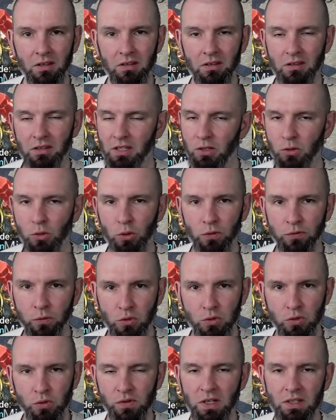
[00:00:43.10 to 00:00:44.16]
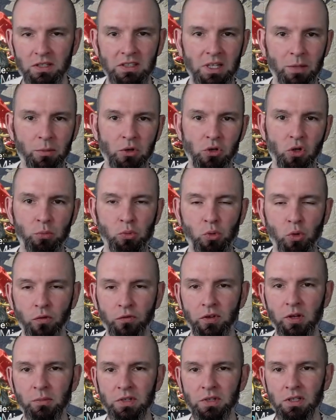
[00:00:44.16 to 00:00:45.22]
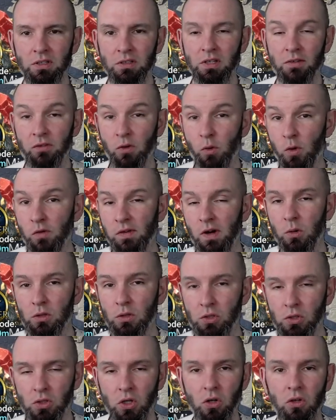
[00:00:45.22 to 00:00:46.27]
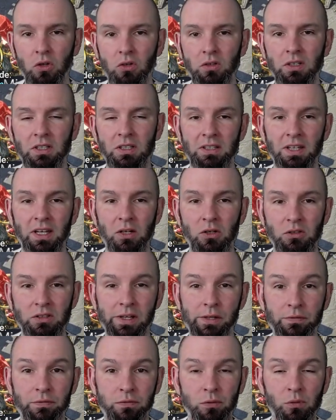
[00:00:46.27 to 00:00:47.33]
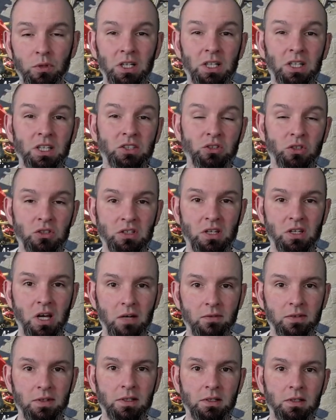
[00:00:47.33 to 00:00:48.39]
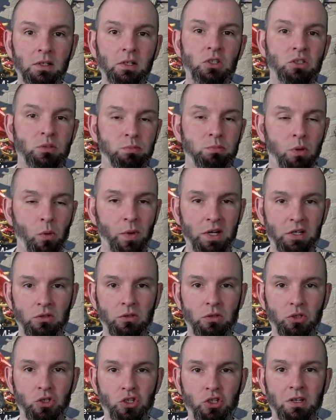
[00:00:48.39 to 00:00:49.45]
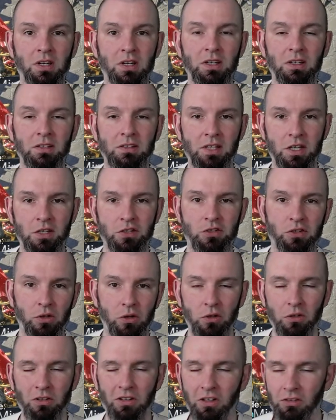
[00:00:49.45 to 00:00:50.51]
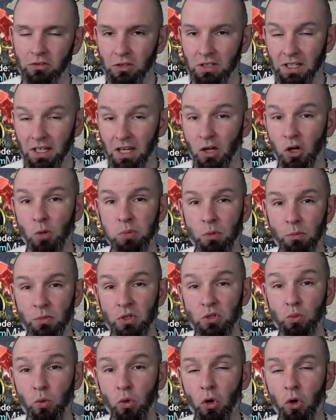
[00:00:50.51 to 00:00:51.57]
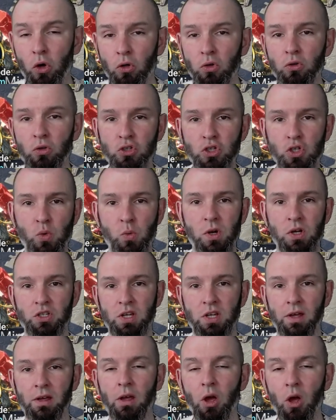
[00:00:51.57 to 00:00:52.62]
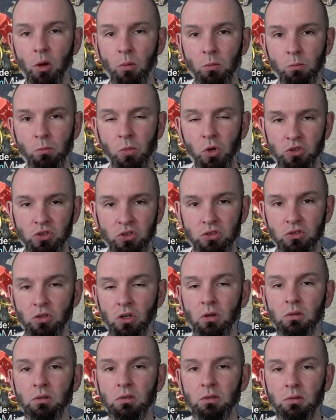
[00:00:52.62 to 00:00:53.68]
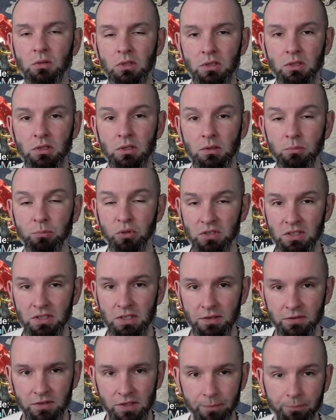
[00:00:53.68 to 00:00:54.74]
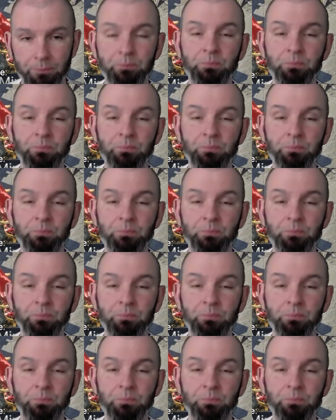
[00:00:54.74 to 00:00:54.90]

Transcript: Kilku twórców na ten temat robiło filmy, nawoływało do tego nerfu. Co ciekawe, społeczność też do takiego pomysłu odnosiła się mocno e, pozytywnie.